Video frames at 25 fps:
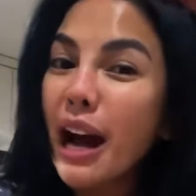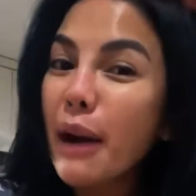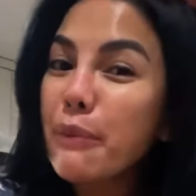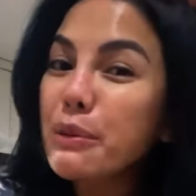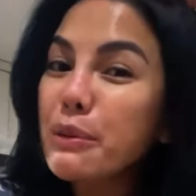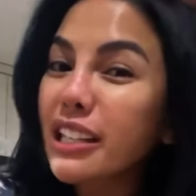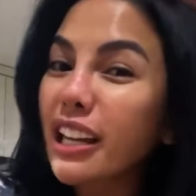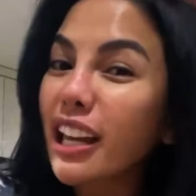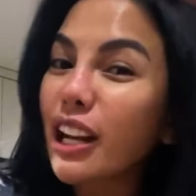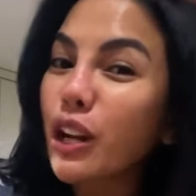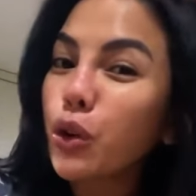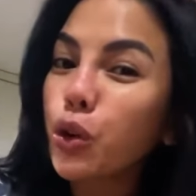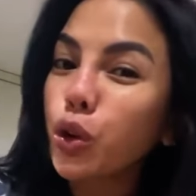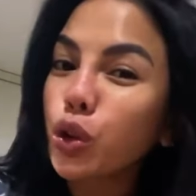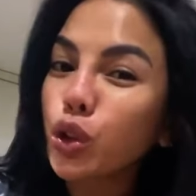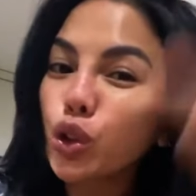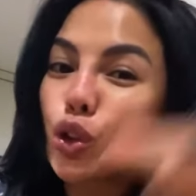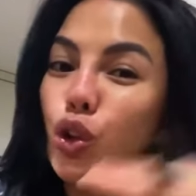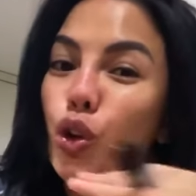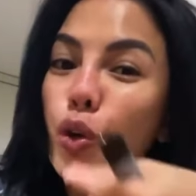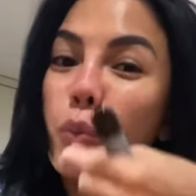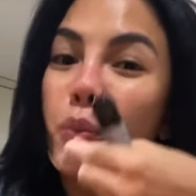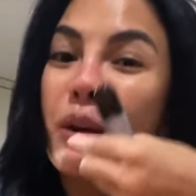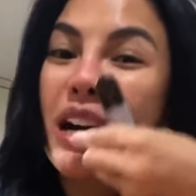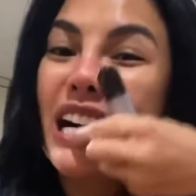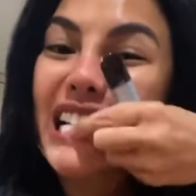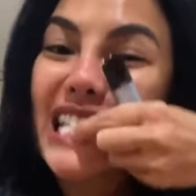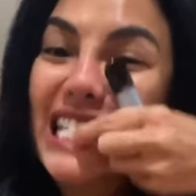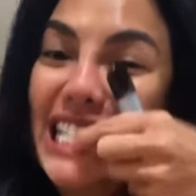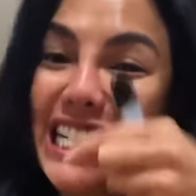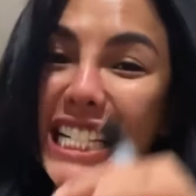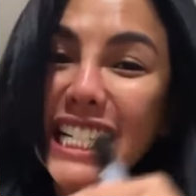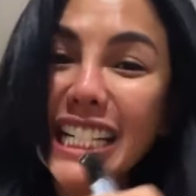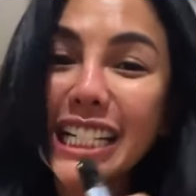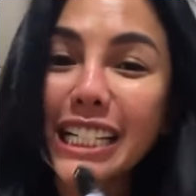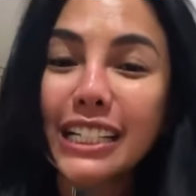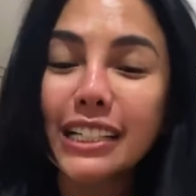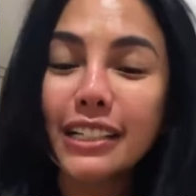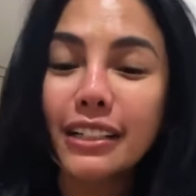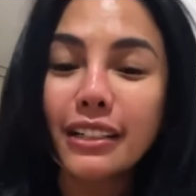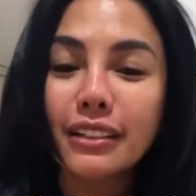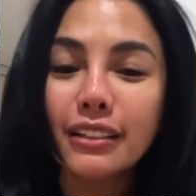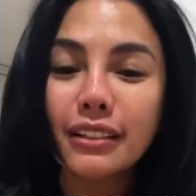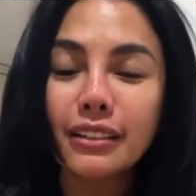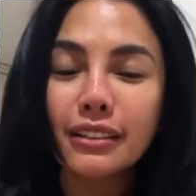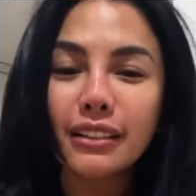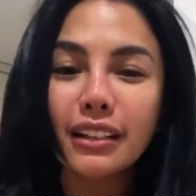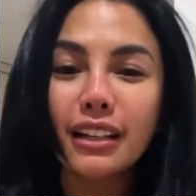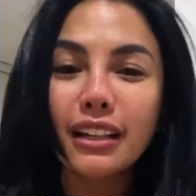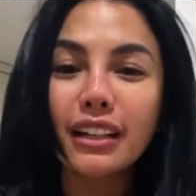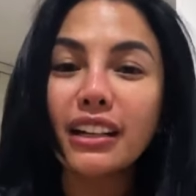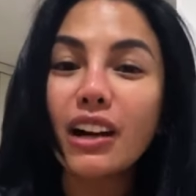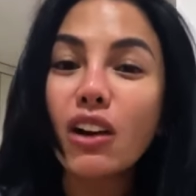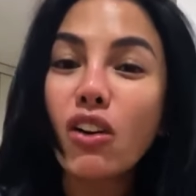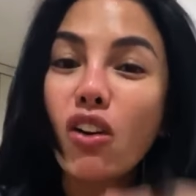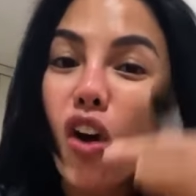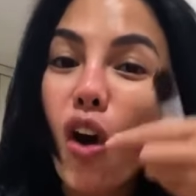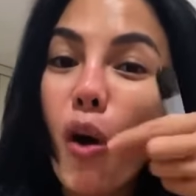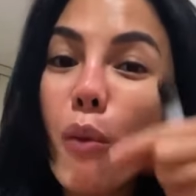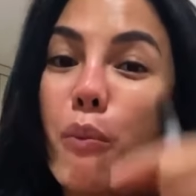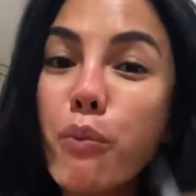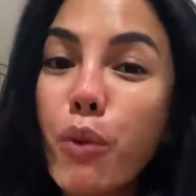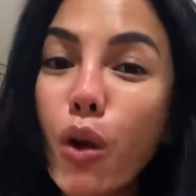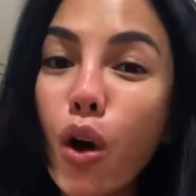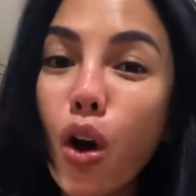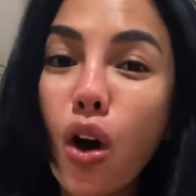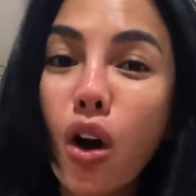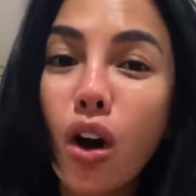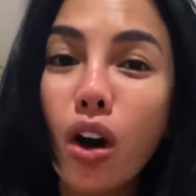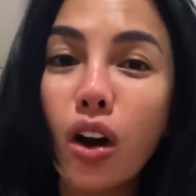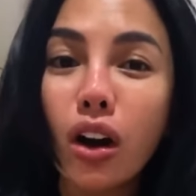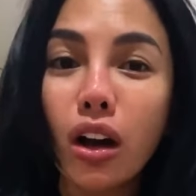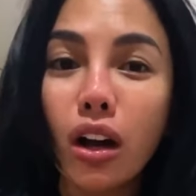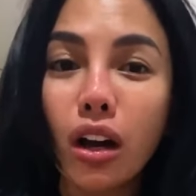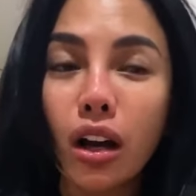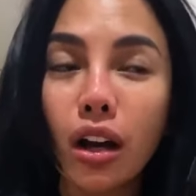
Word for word: Habis nyari kutu lu makan. Jadinya goblok.